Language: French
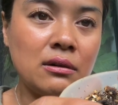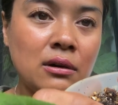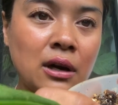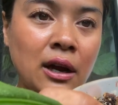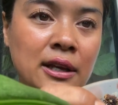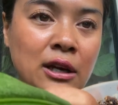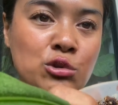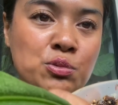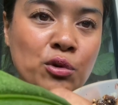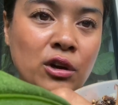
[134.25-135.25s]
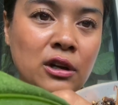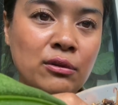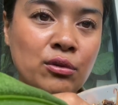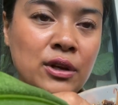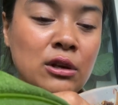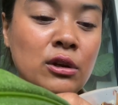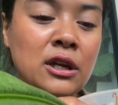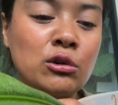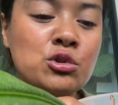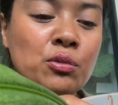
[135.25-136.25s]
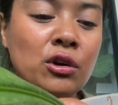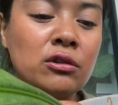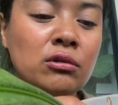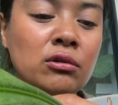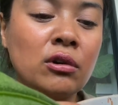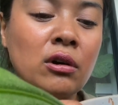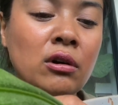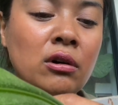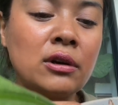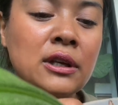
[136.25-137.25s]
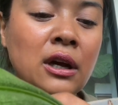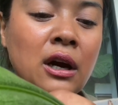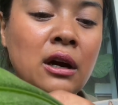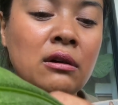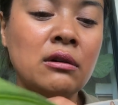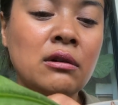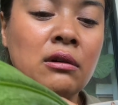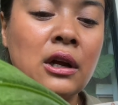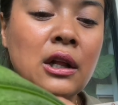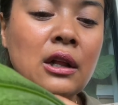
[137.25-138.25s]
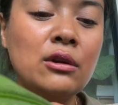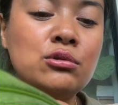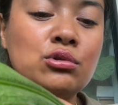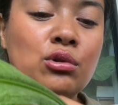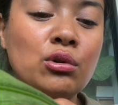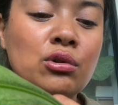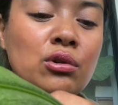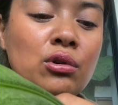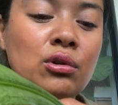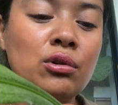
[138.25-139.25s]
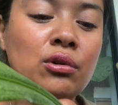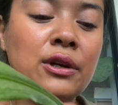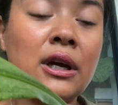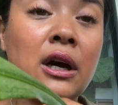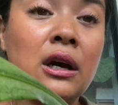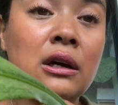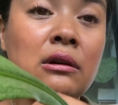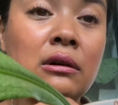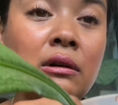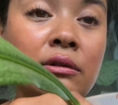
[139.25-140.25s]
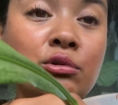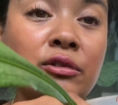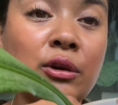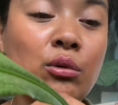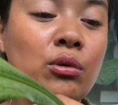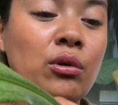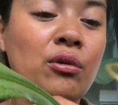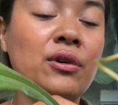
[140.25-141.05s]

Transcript: Voilà, il y a de l'osmocote, là vous voyez, il y a de l'osmocote dedans, il y a euh, du coco, il y a euh, du terreau, enfin